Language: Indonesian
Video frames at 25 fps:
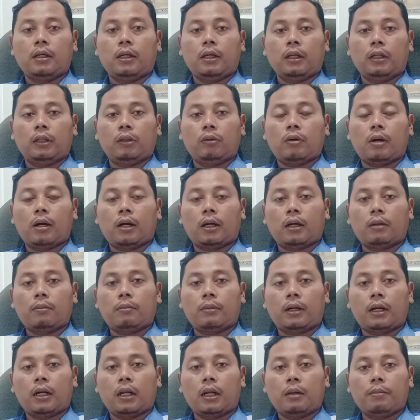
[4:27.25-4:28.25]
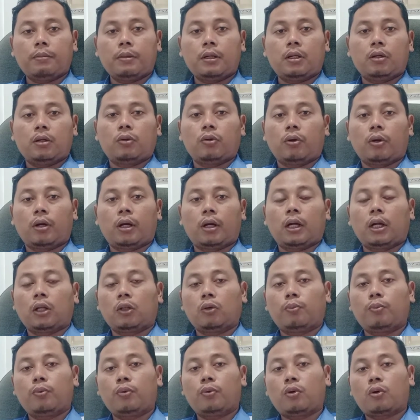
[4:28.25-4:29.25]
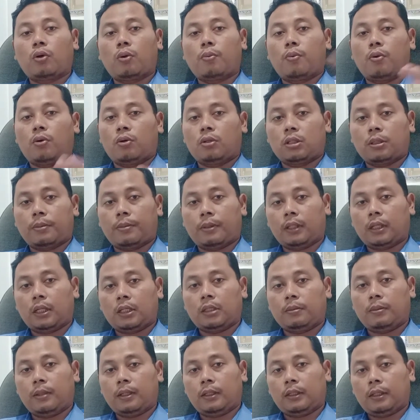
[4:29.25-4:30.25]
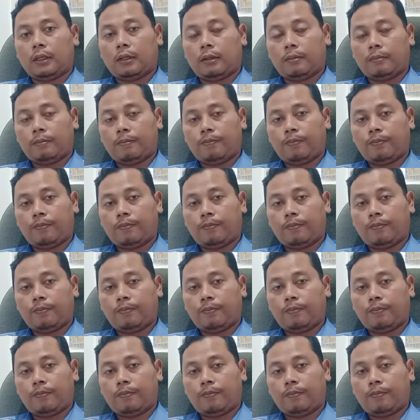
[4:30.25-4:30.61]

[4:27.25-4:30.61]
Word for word: itu akan mengalami kedoyakan ataupun roboh sahabat sebentar.